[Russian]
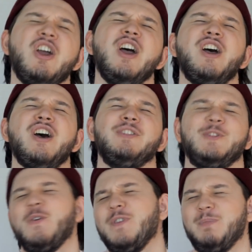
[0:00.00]
Yeah,
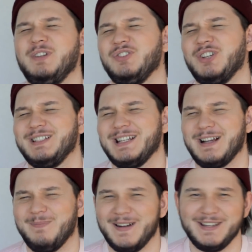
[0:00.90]
новая презентация от
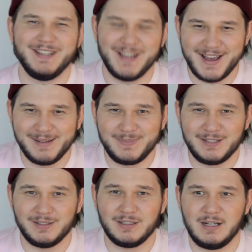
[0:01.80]
компании
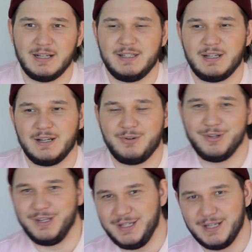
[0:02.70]
Apple. Хотя
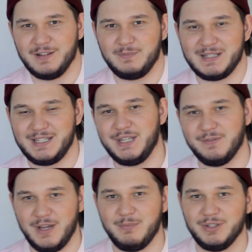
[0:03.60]
какое Е. В последнее
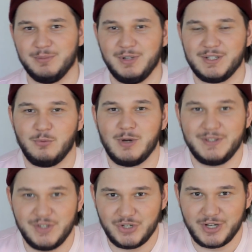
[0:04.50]
время это была
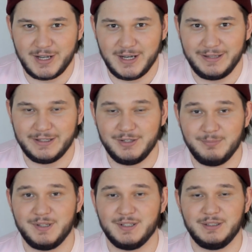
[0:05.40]
скукотища какая-то, а не
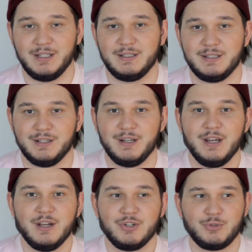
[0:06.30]
презентация.
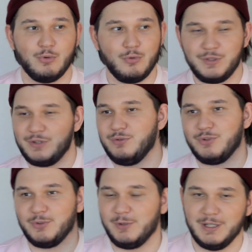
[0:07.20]
Что осенью,
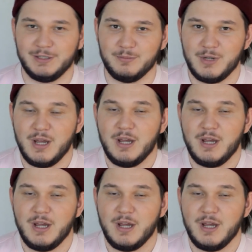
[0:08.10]
что летом.